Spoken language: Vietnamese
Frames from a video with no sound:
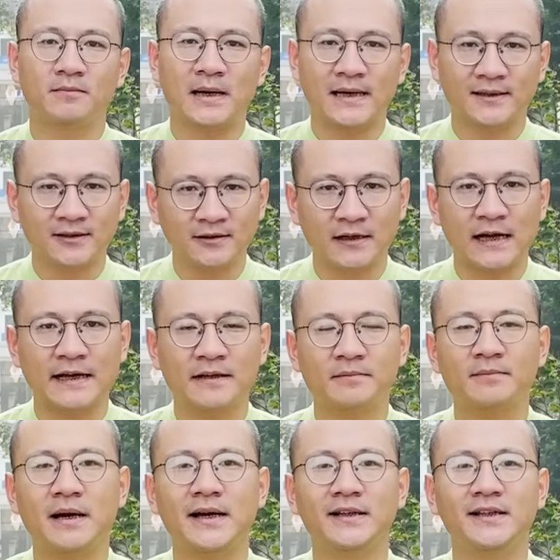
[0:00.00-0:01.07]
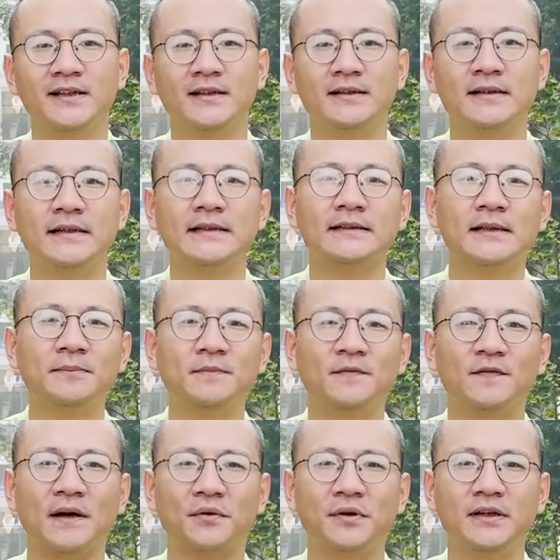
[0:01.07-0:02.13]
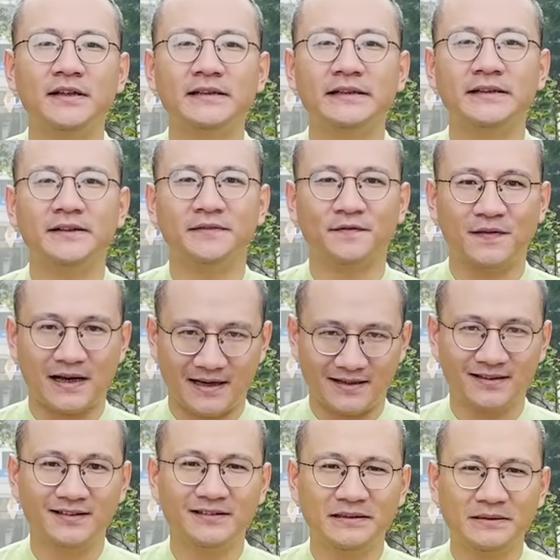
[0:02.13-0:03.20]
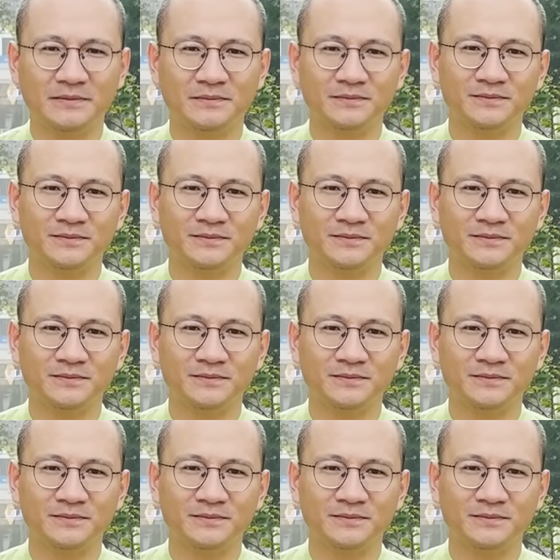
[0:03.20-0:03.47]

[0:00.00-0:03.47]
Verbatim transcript: Bạn thực hành bài thiền định tâm vào hơi thở vài hơi